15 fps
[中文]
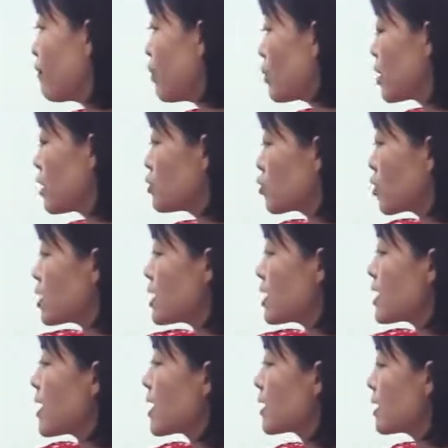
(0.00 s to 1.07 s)
加否定，所以 n i
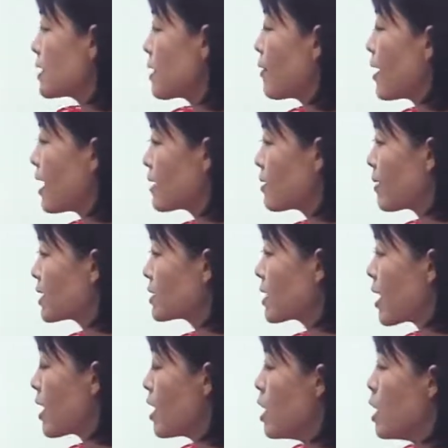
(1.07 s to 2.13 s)
g i y a g a de wa l i m a
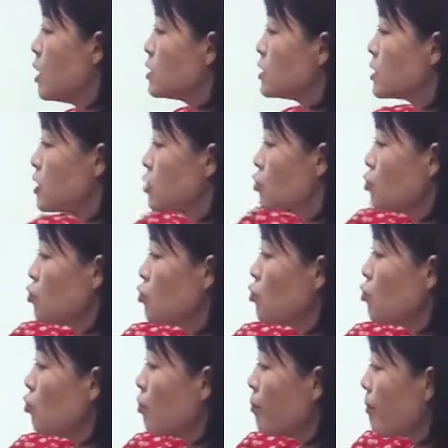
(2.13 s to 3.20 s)
s e n 京
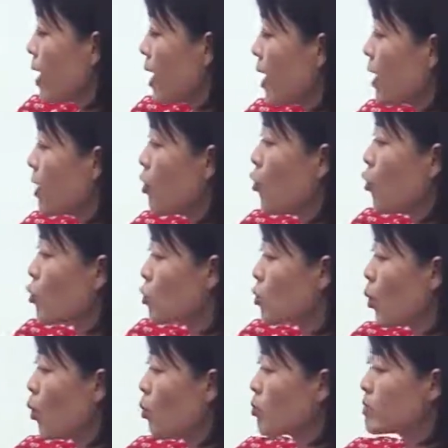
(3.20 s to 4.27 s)
都没有
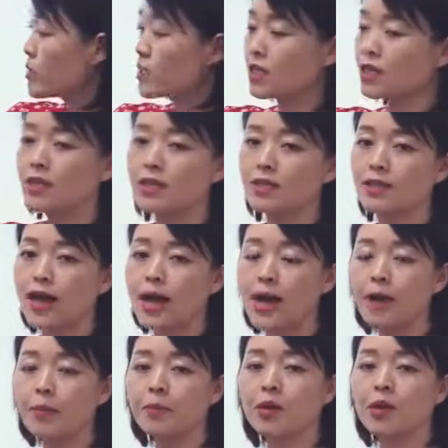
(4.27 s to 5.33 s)
东京
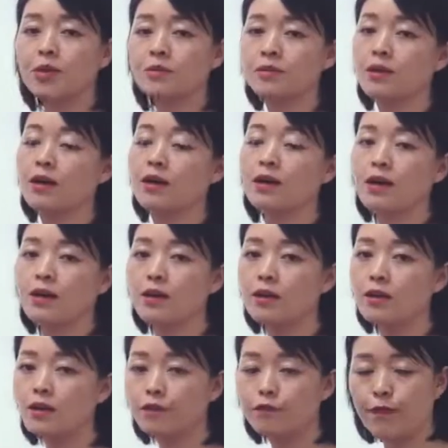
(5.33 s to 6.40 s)
那么的
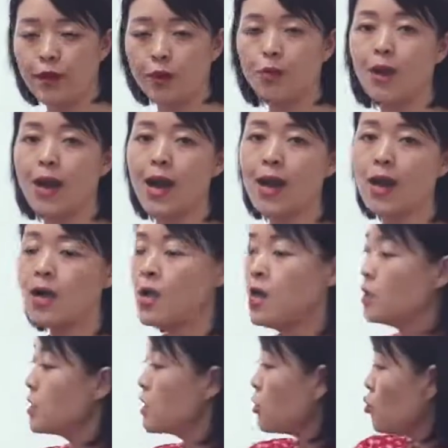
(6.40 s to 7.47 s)
繁华。
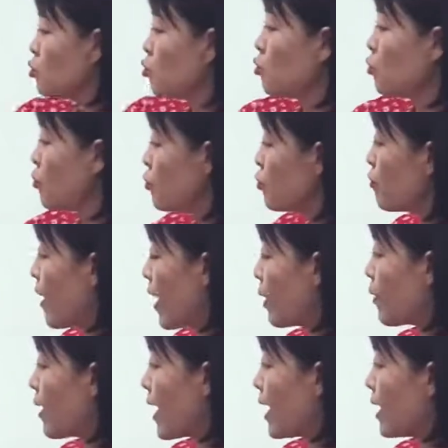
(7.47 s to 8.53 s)
京都不
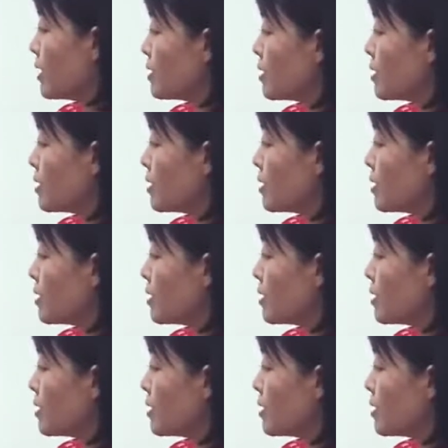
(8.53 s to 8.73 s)
繁华，